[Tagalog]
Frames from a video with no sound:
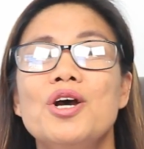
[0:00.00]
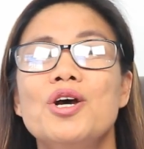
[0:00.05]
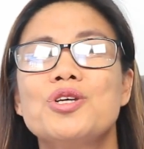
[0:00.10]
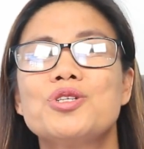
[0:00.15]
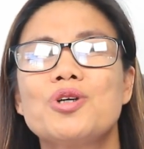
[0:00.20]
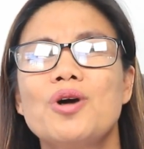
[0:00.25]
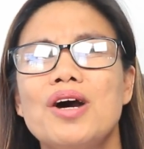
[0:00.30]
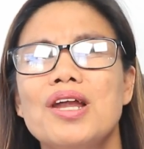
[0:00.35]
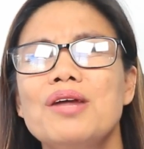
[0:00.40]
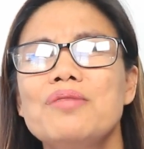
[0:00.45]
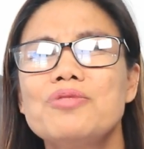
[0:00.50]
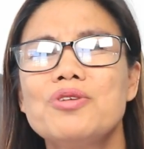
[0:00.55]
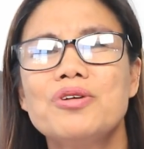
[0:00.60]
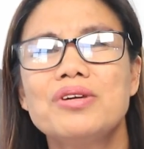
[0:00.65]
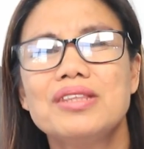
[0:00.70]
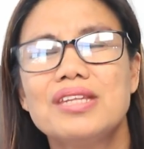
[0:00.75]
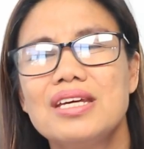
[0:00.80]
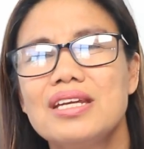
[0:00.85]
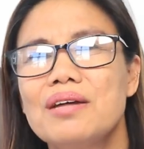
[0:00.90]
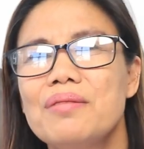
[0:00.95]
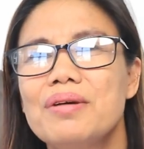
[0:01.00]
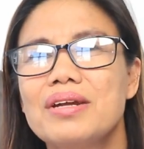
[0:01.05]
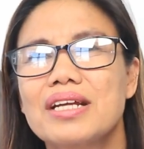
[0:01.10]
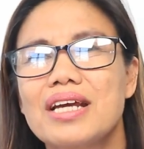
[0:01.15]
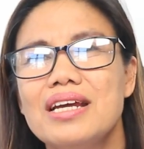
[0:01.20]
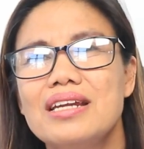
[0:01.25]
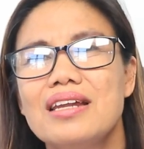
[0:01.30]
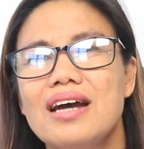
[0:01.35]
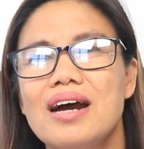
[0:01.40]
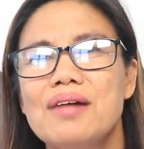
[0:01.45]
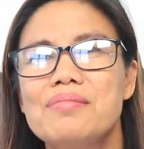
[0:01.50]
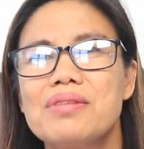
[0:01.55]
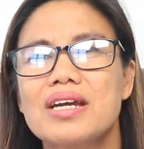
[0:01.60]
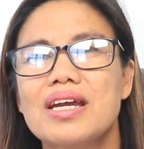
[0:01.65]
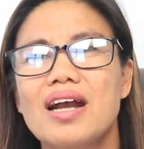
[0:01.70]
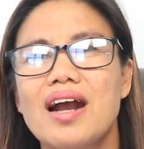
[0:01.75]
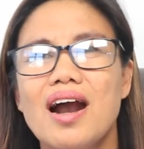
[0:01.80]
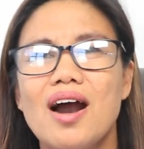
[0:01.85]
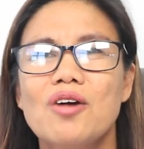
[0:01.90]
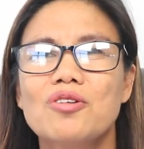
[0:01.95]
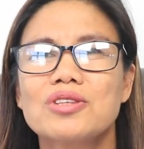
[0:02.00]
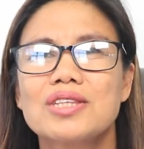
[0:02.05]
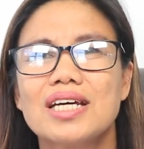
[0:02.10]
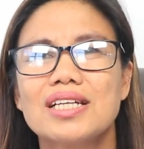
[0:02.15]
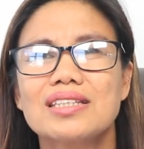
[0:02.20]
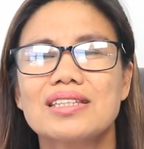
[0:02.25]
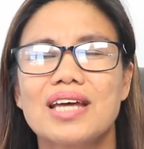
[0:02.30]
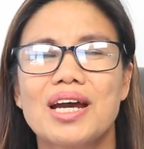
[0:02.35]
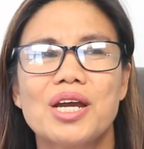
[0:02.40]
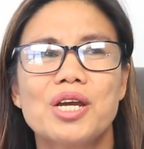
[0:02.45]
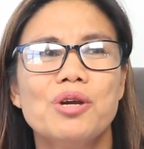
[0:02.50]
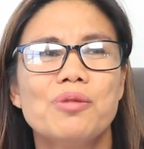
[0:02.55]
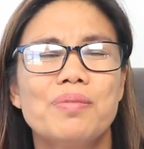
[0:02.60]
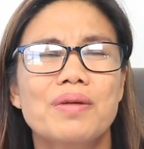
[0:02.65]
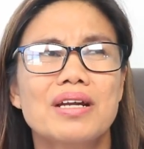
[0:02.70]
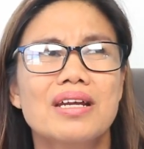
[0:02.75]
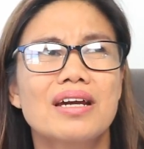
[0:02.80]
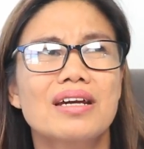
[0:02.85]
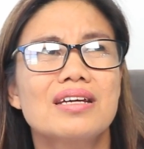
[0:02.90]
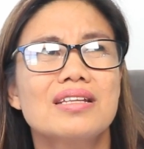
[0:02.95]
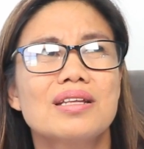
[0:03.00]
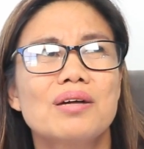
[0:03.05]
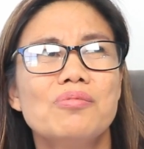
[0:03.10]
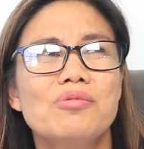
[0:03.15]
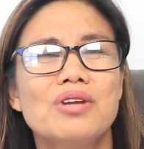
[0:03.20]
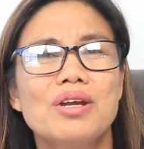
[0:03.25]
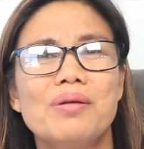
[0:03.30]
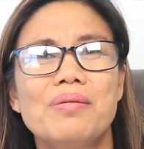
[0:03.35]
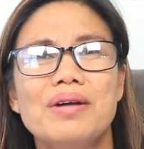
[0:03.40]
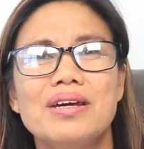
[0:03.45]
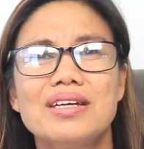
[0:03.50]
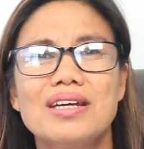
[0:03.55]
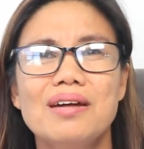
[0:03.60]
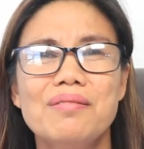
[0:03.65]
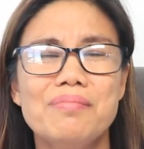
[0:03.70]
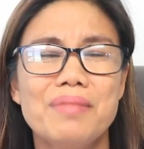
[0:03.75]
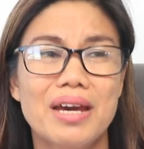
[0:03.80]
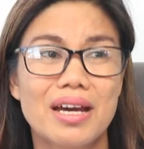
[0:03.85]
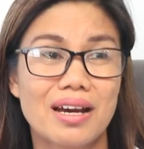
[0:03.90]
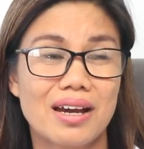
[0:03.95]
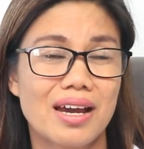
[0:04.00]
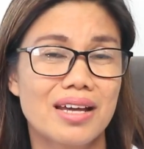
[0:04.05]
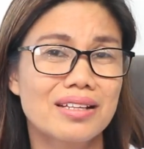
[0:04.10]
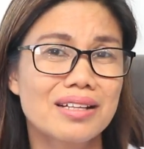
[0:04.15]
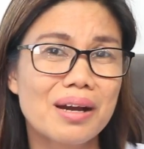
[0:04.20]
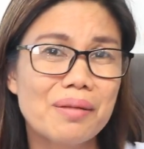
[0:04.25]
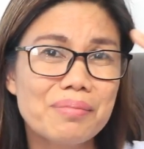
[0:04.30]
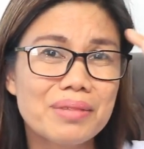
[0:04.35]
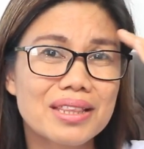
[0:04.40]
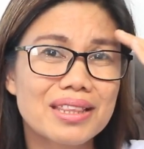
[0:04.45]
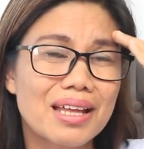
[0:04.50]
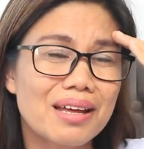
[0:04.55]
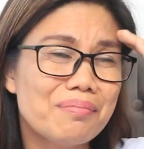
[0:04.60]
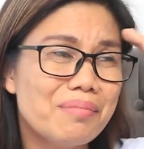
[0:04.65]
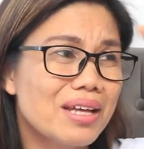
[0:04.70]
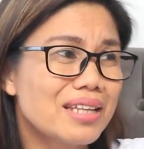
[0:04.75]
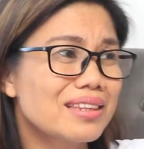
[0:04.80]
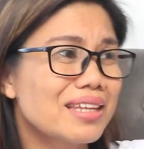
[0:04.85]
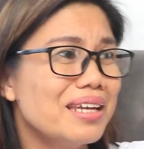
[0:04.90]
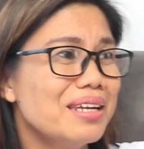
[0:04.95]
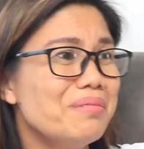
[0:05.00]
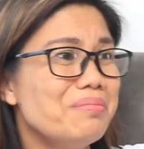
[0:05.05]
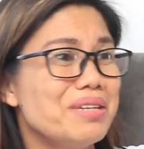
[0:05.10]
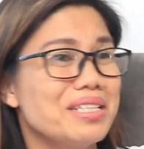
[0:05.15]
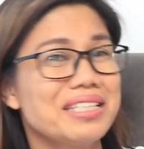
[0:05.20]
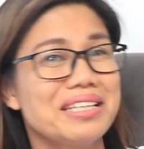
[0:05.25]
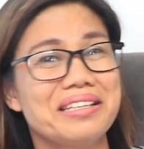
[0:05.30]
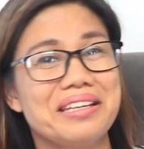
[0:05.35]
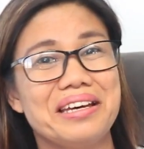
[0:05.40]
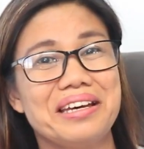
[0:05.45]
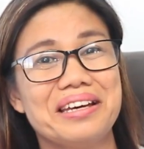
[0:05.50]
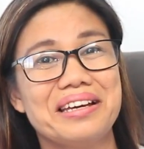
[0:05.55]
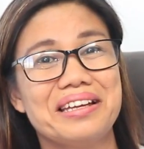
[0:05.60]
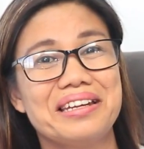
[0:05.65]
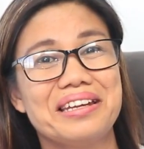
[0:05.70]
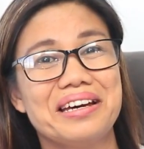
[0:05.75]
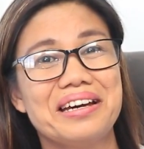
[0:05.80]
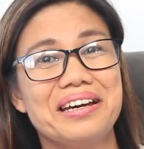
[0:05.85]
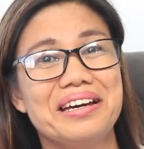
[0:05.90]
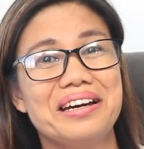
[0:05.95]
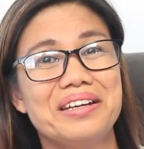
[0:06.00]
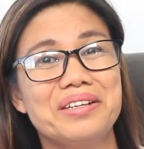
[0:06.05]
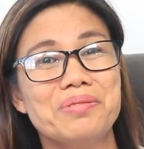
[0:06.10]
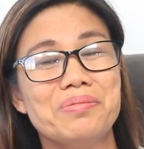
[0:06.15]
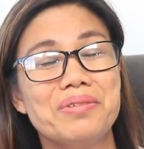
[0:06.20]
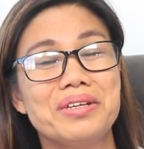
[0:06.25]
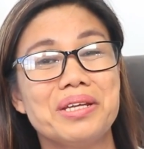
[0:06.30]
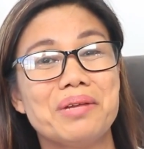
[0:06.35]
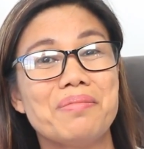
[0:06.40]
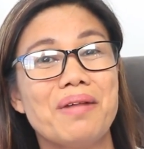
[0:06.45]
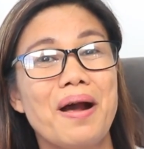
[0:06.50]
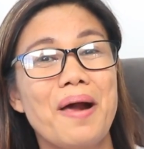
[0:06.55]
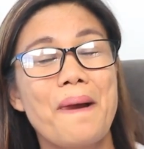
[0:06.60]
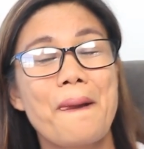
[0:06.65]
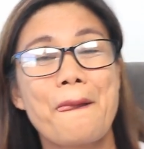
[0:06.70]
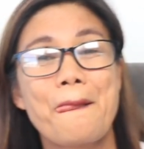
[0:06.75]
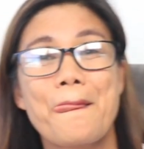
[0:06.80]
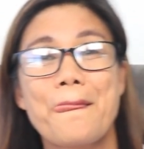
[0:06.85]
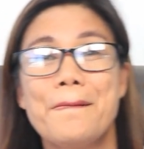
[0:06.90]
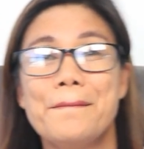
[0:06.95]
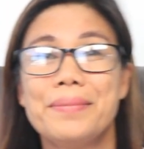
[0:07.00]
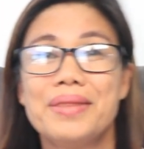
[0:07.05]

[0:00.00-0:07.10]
So alam nyo, hindi naman kailangan maging accountant tayo. Pag nakita mo naman yan, me- kahit nga menta- mentally, misa na, eh, na ano mo, di ba?